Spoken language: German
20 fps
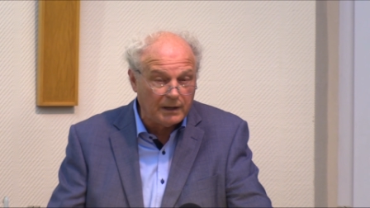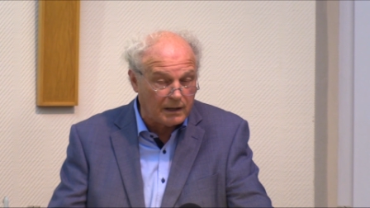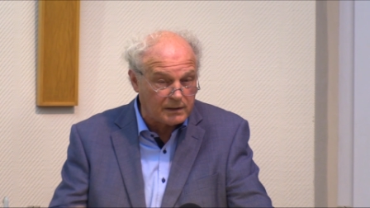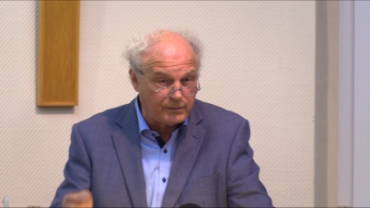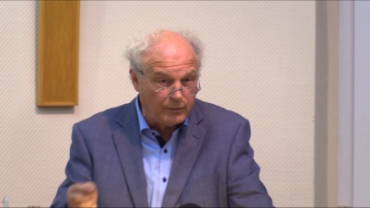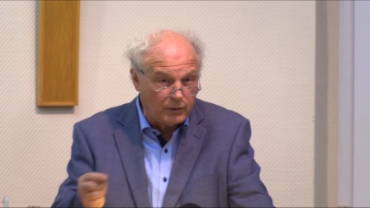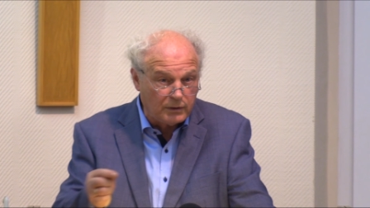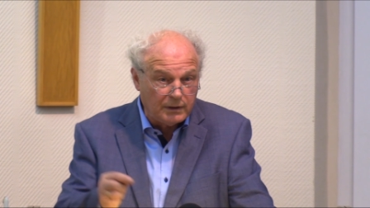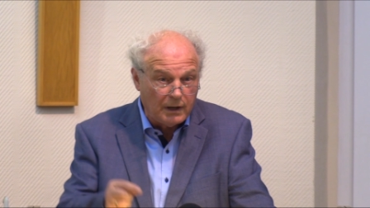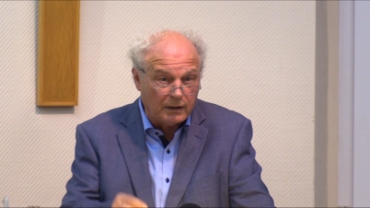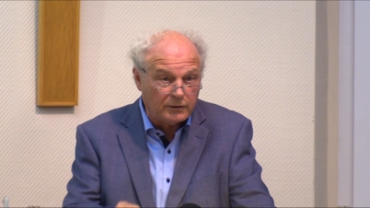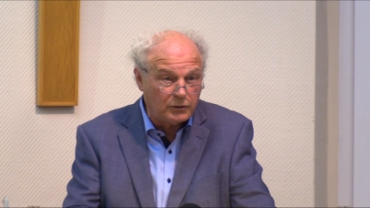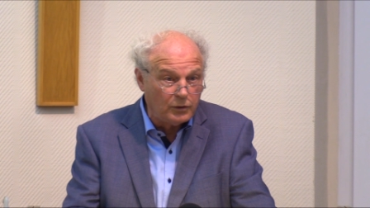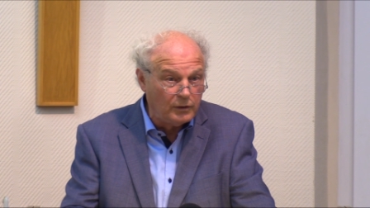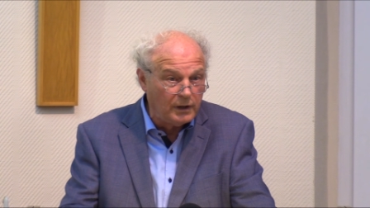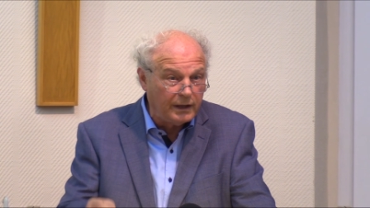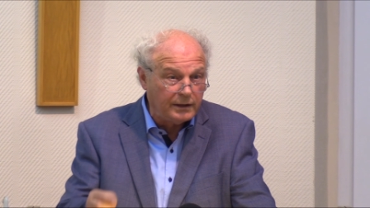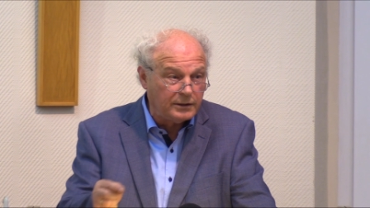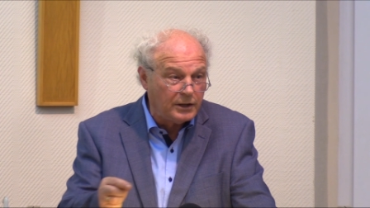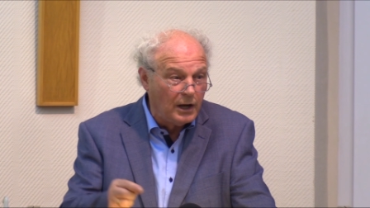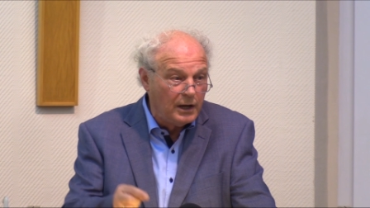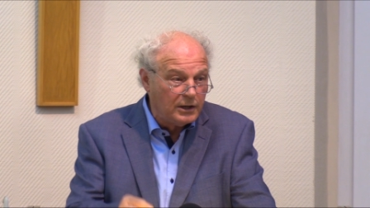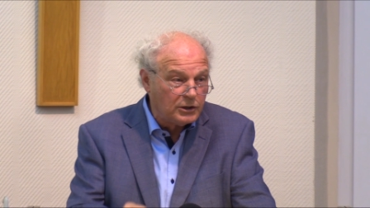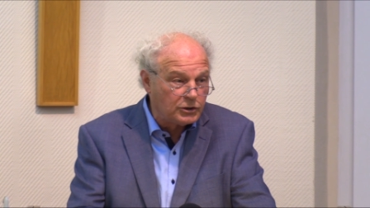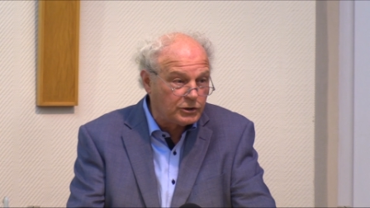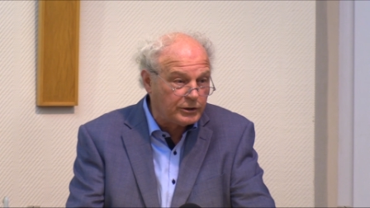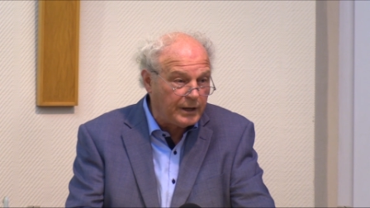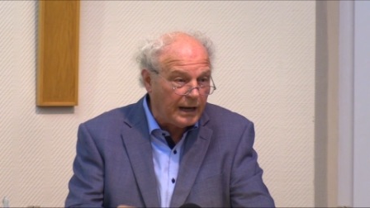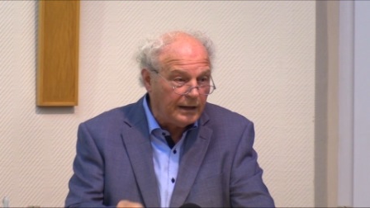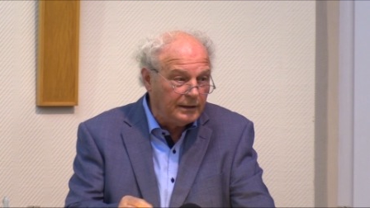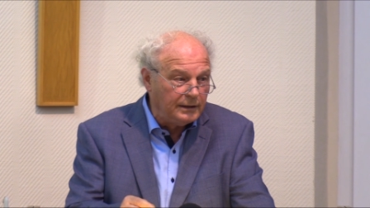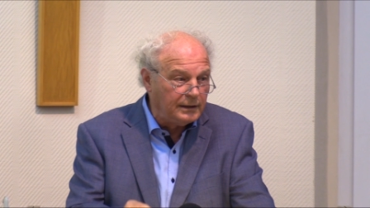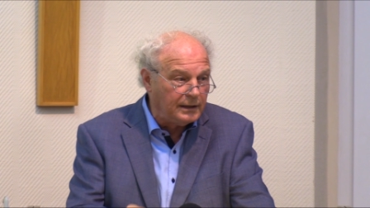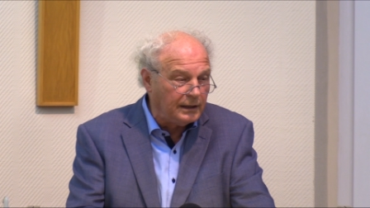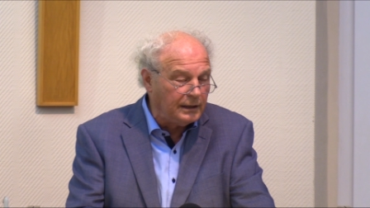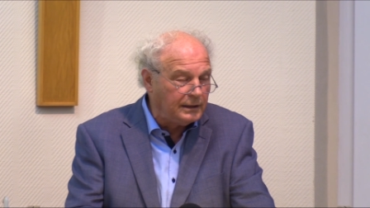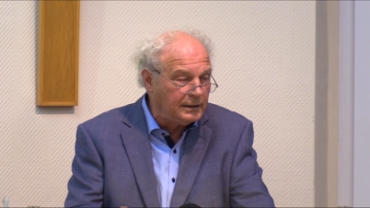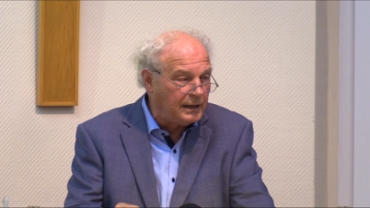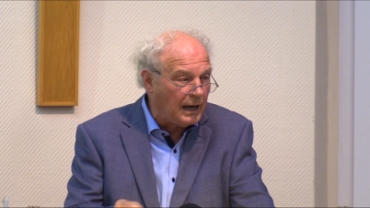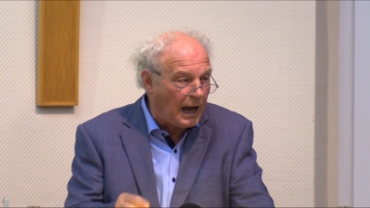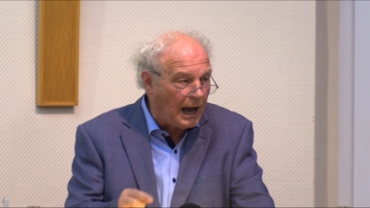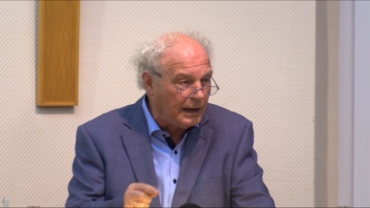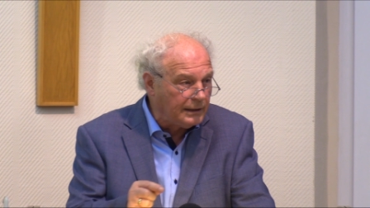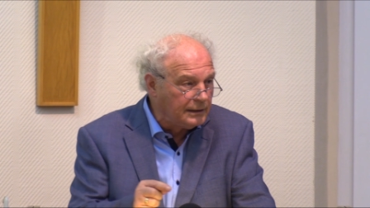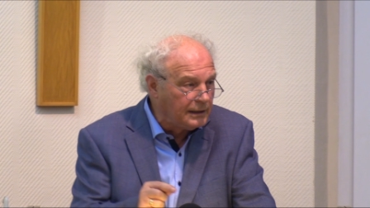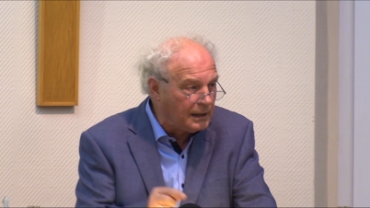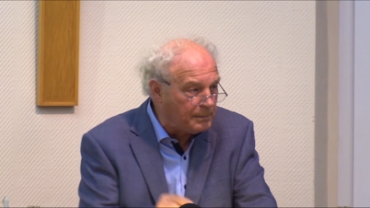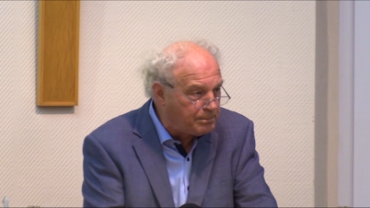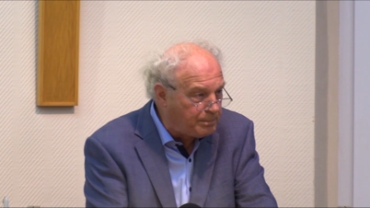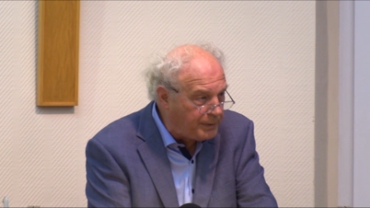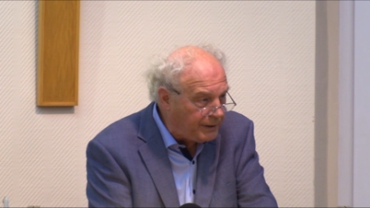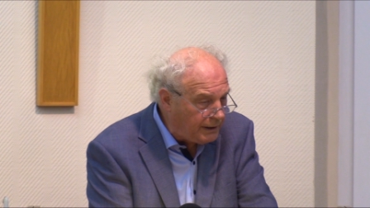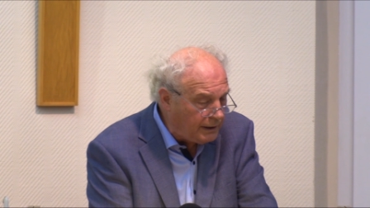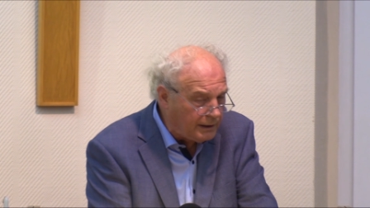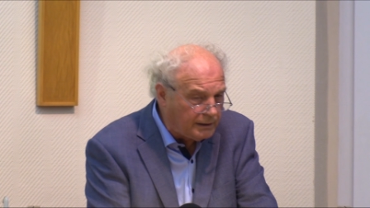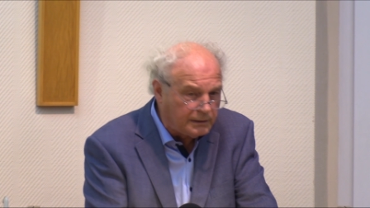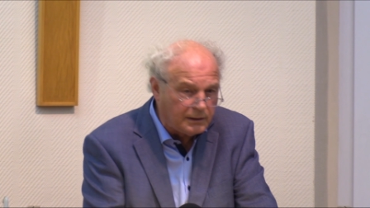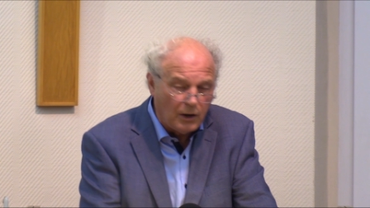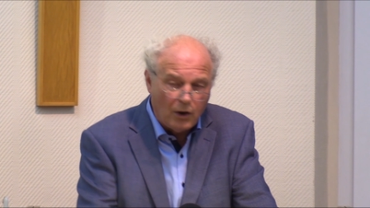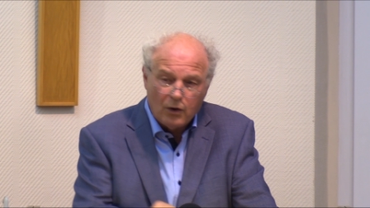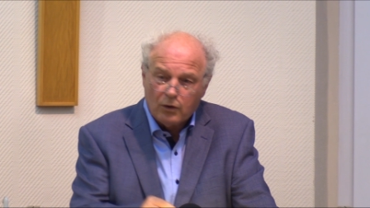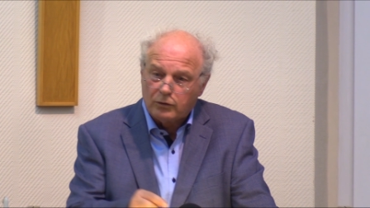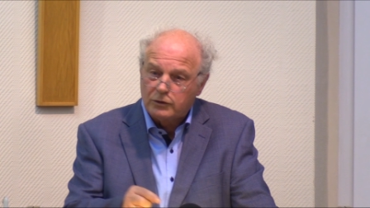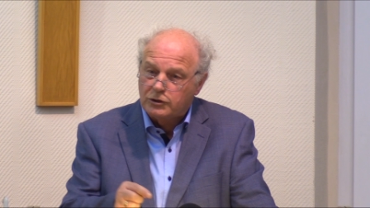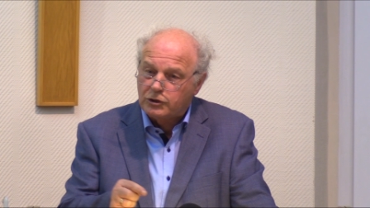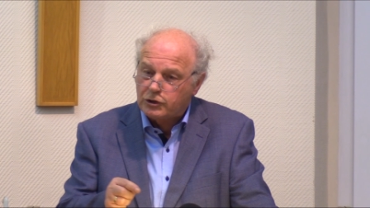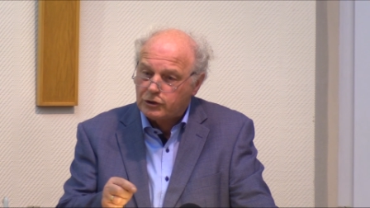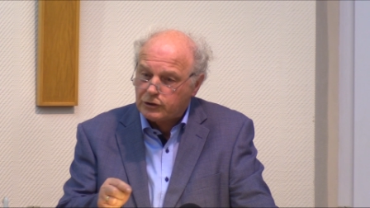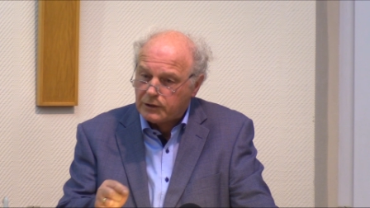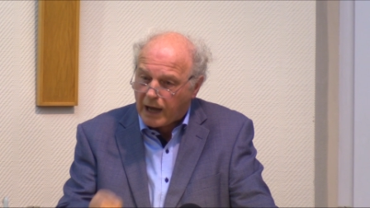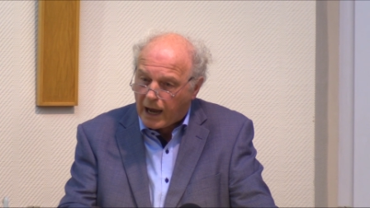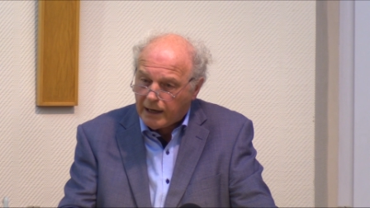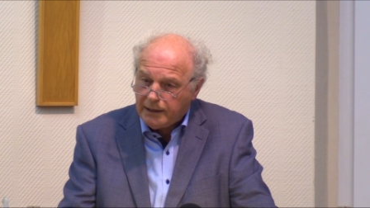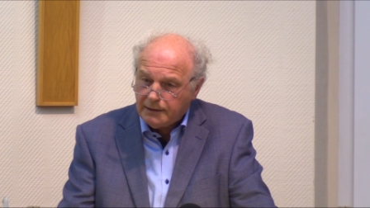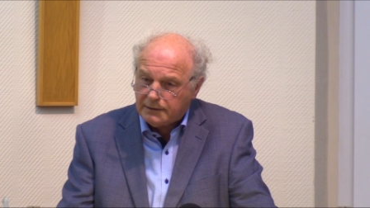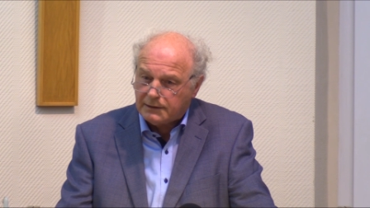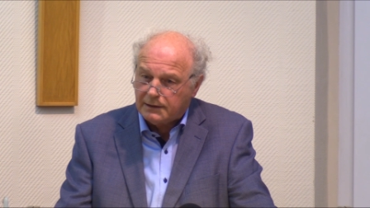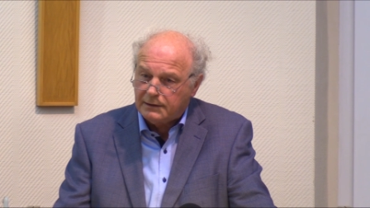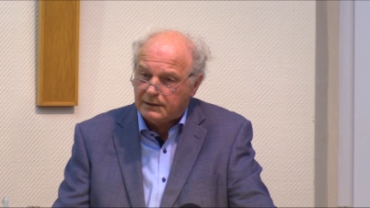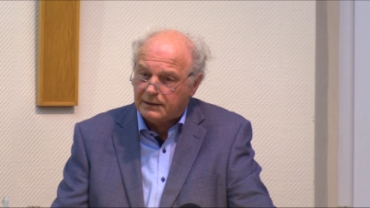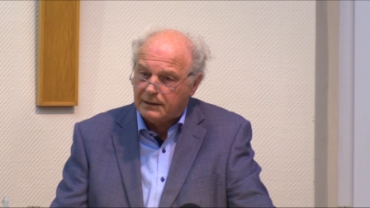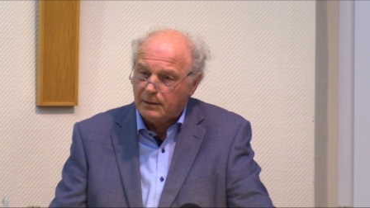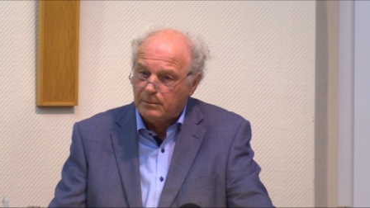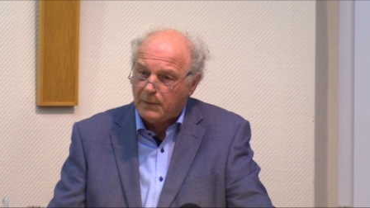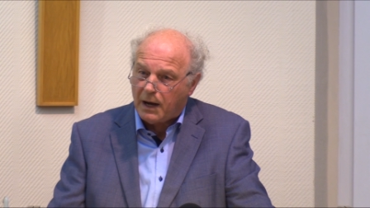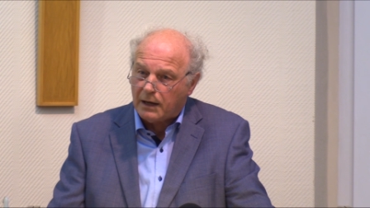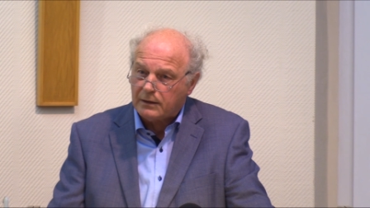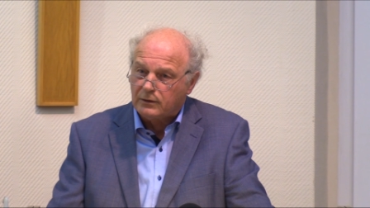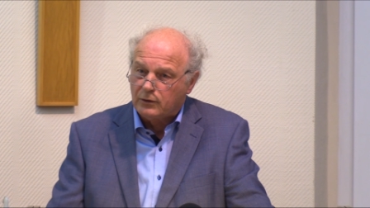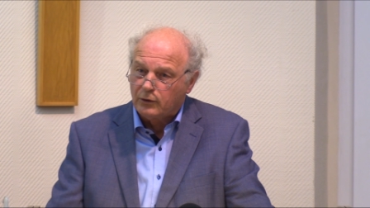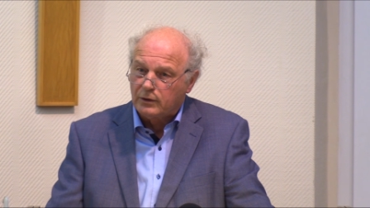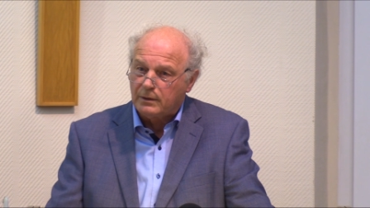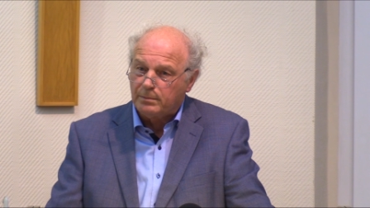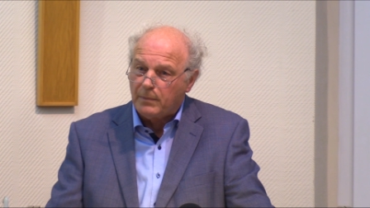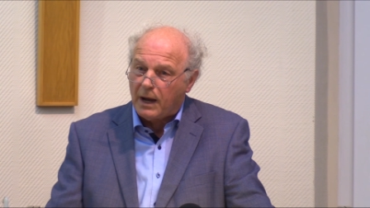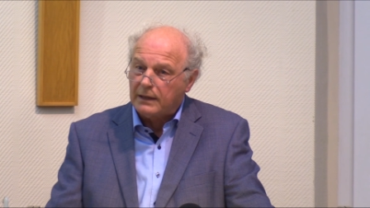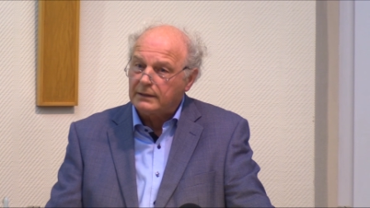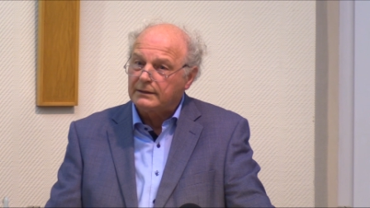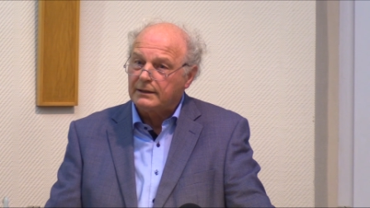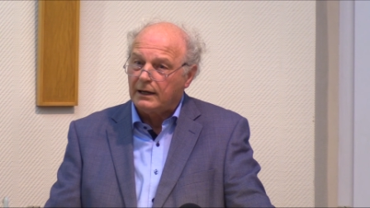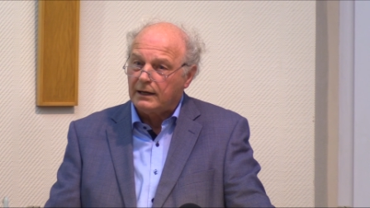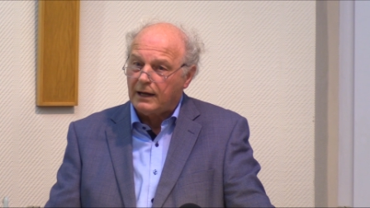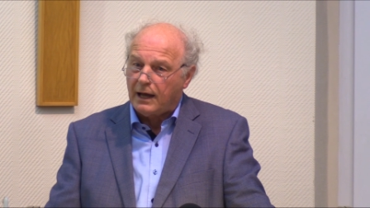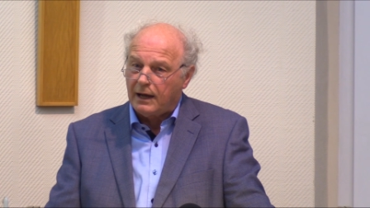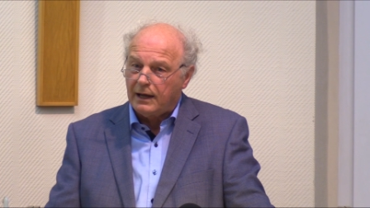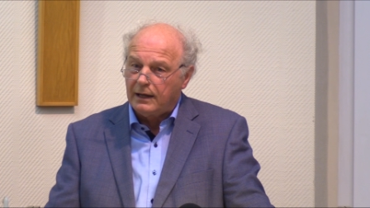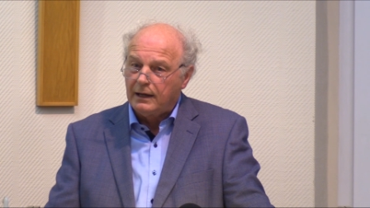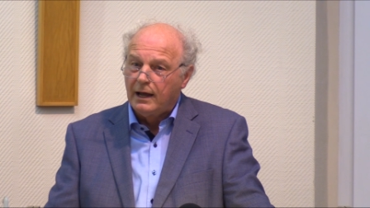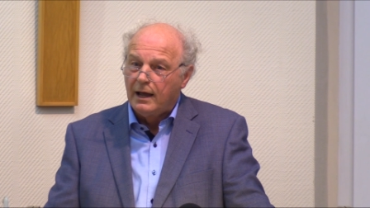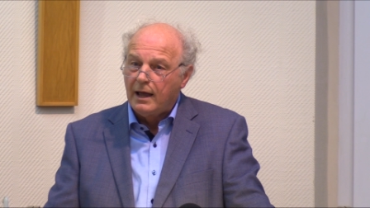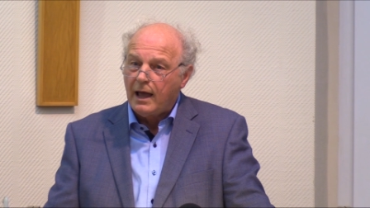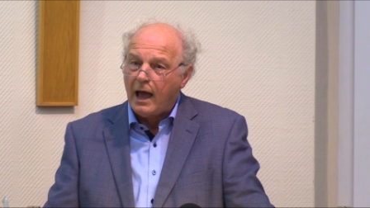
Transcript: Das wird natürlich ständig angepiekt und streitig gemacht durch mancherlei